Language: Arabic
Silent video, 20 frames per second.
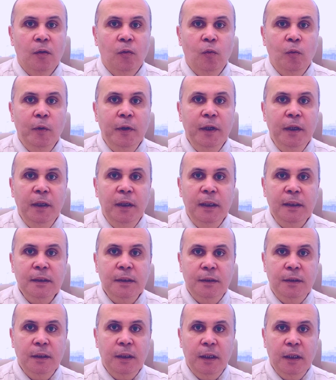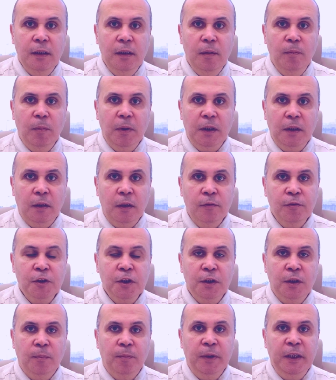وناس كتيرة جدا ما تعرفش
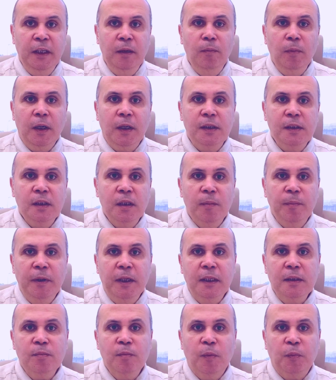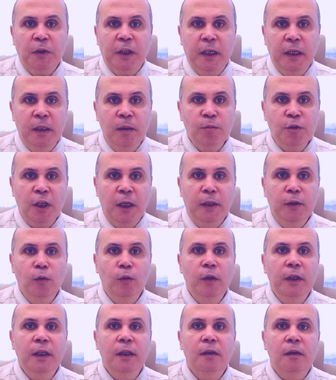طب ليه المغنيسيوم الناس ما بتتكلمش
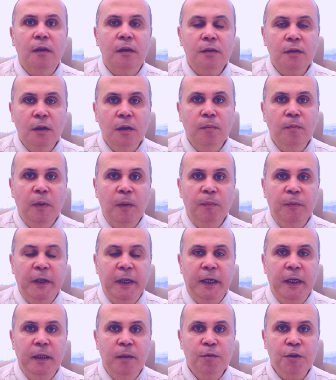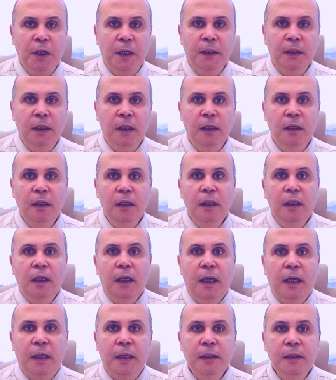عنه ليه الدراسات ما بنتكلمش عنها
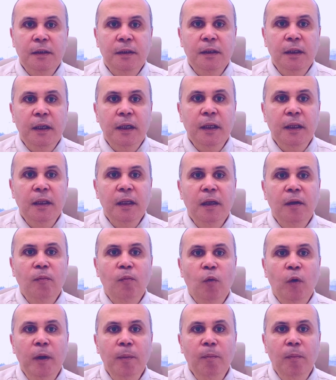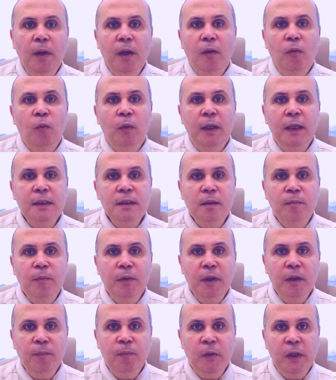حاجات كتيرة جدا مهمة
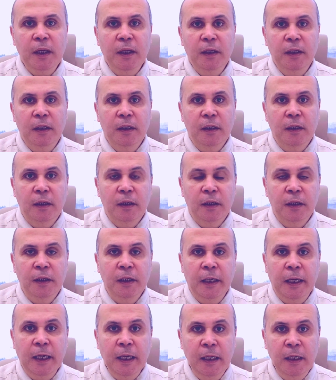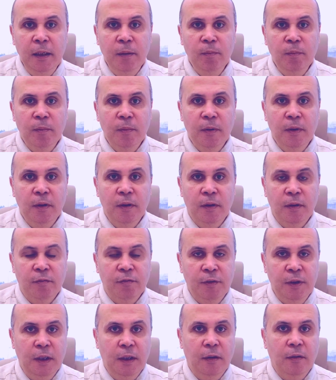ولازم نبدأ آه نتكلم آه
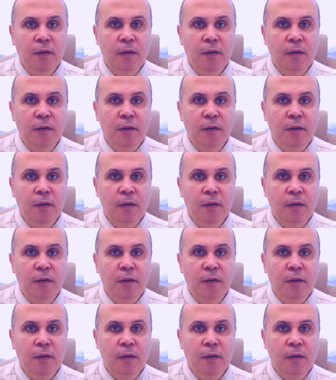فيها